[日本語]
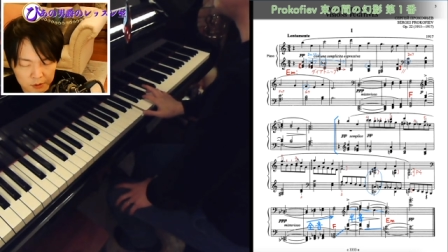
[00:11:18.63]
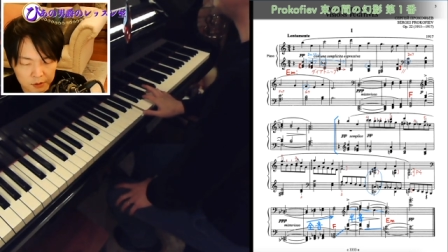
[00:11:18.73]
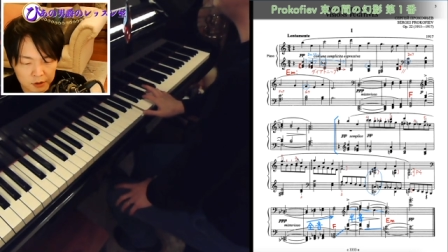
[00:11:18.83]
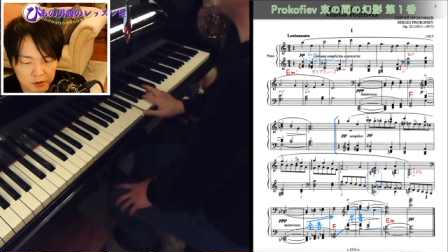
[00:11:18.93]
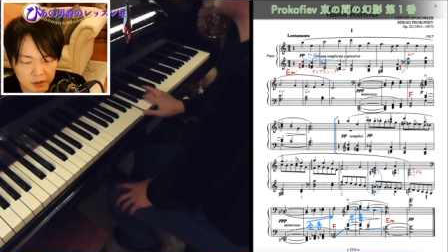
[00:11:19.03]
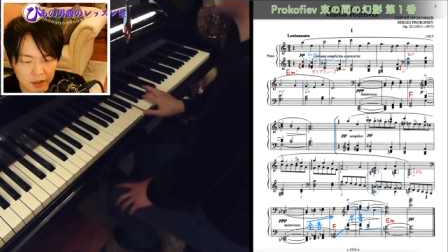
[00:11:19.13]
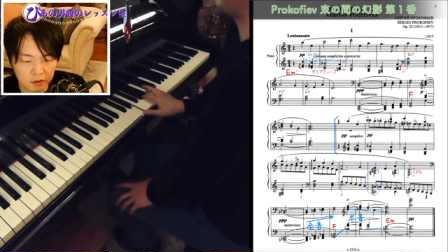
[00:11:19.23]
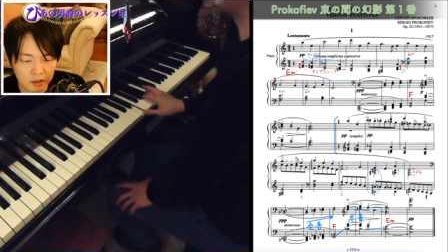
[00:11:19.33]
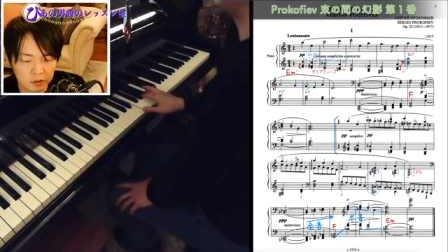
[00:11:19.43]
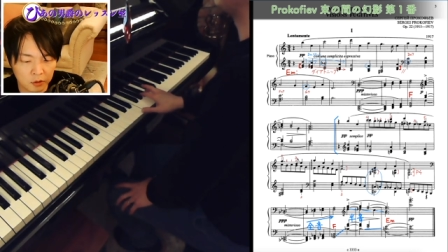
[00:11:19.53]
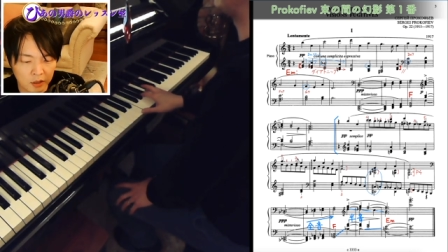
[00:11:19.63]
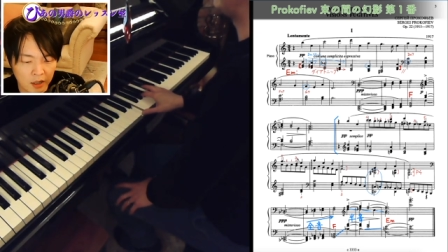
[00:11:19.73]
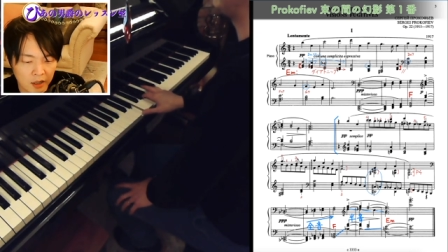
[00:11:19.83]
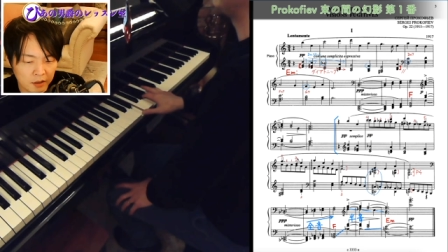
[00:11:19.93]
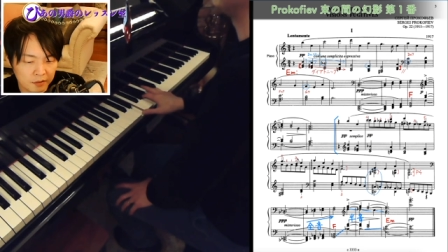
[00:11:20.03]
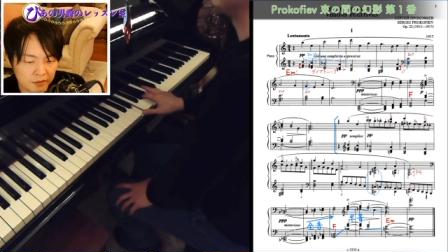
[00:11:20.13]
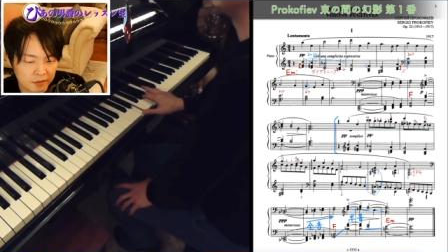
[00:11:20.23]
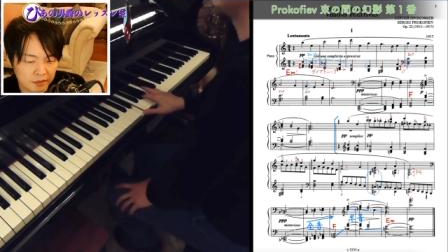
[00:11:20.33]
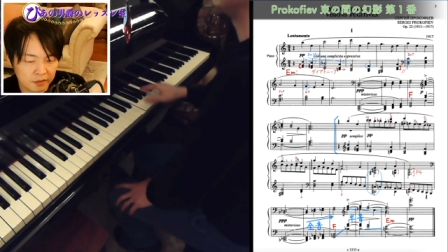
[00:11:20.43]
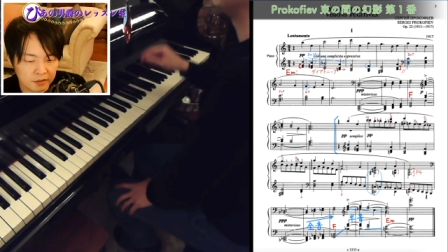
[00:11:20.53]
浮遊感のあるような
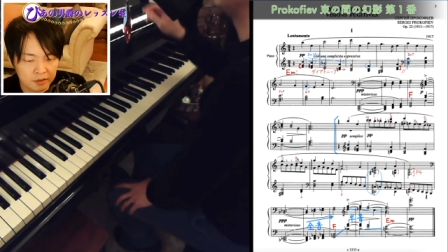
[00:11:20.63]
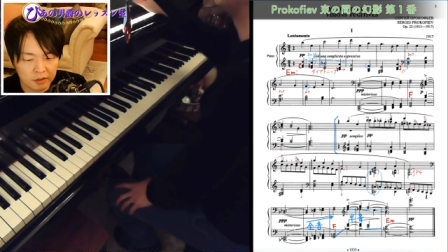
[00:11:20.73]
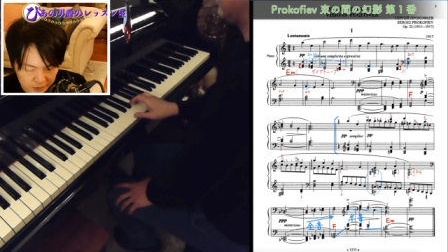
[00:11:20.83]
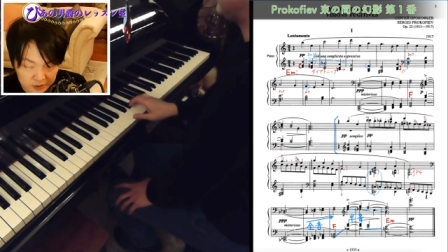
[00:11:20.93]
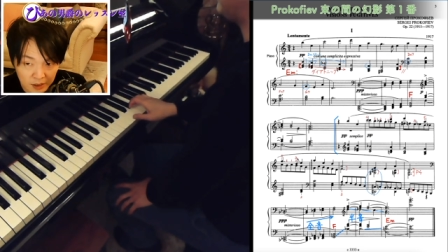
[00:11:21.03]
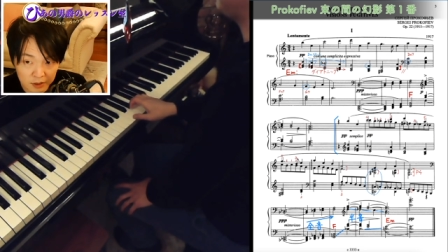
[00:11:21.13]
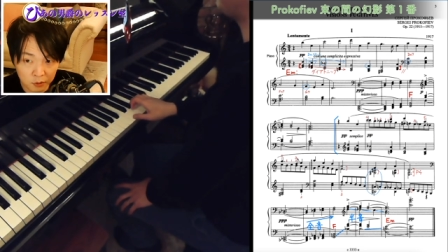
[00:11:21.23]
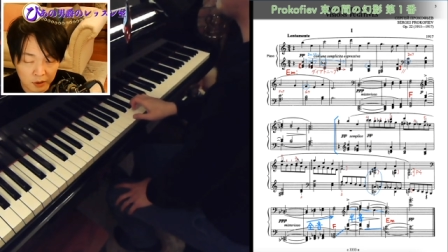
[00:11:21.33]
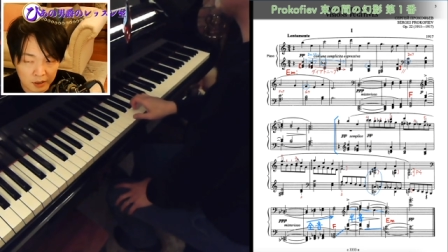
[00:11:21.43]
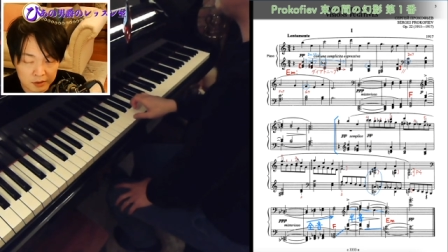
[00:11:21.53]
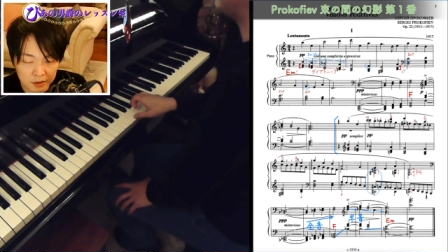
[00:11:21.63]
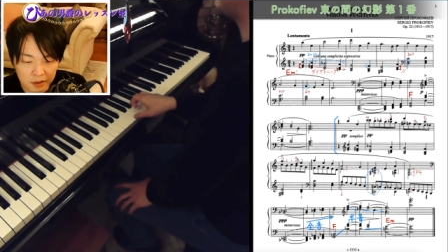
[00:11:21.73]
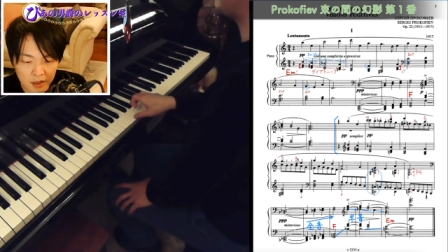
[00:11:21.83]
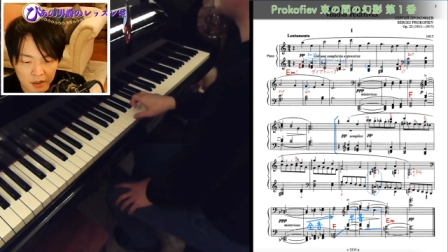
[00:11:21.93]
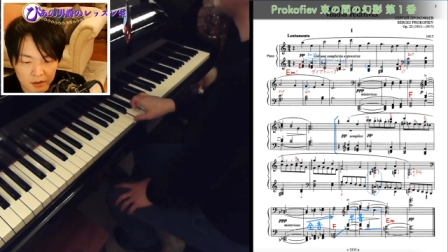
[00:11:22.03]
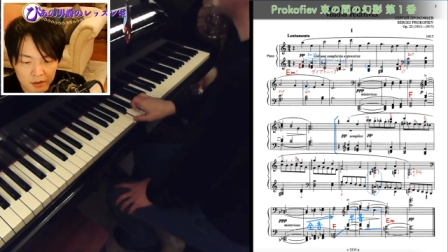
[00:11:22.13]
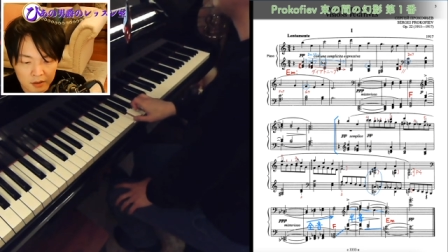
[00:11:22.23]
3度を重ねた